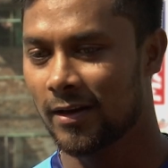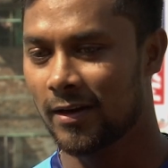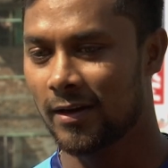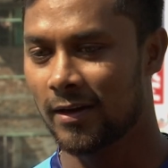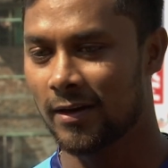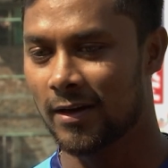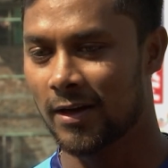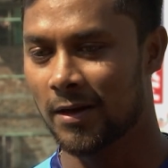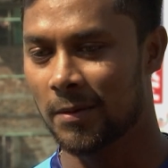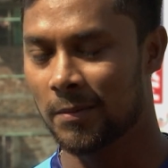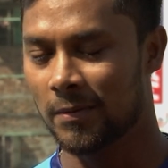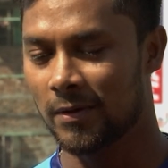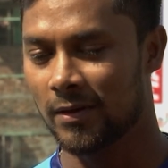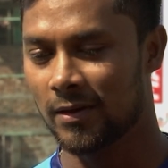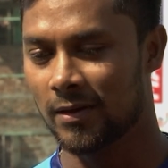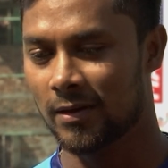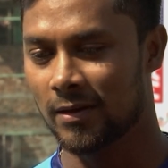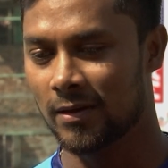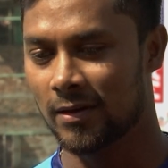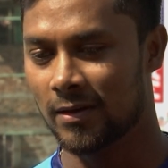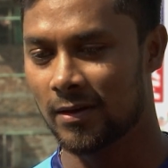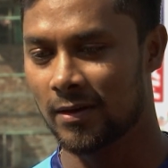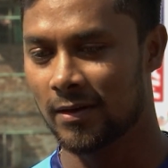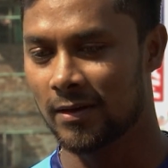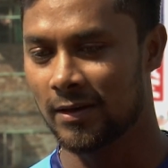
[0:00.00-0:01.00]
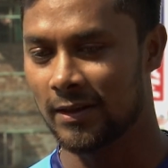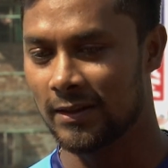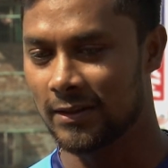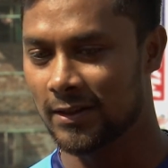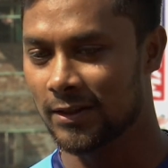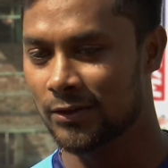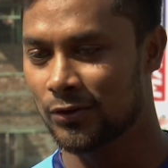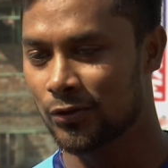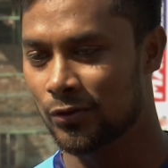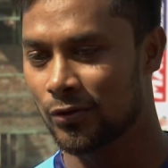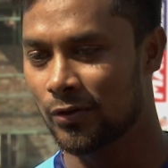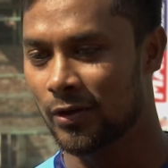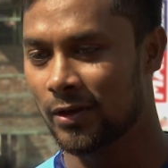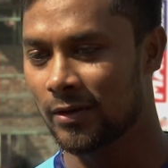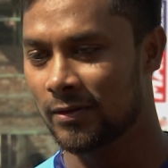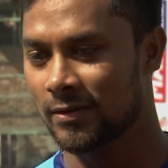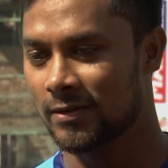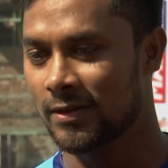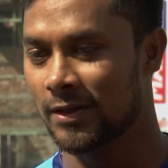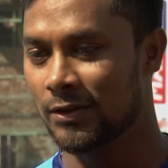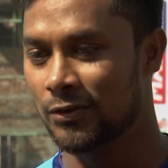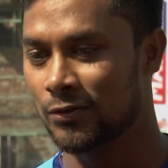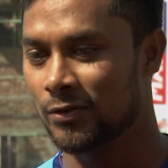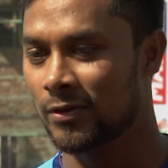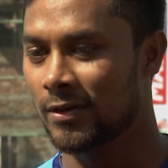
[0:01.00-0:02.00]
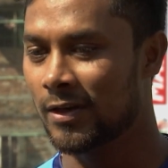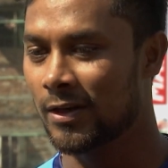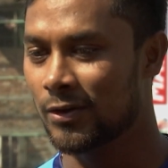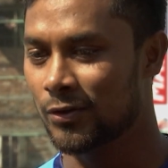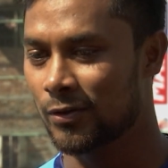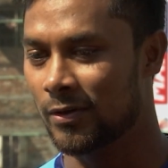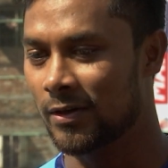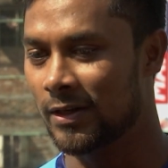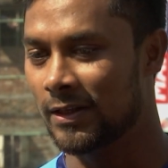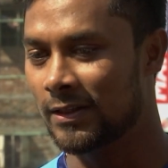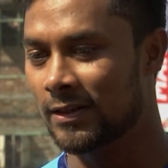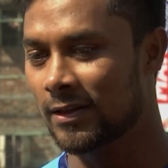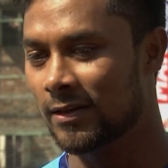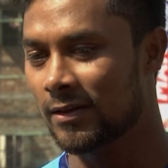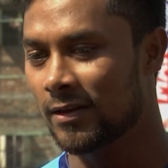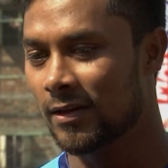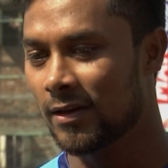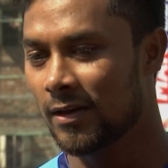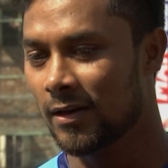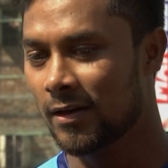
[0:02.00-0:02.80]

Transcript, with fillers: এটা আমি নিজের জন্যই সেঞ্চুরিটা আসলে নিজের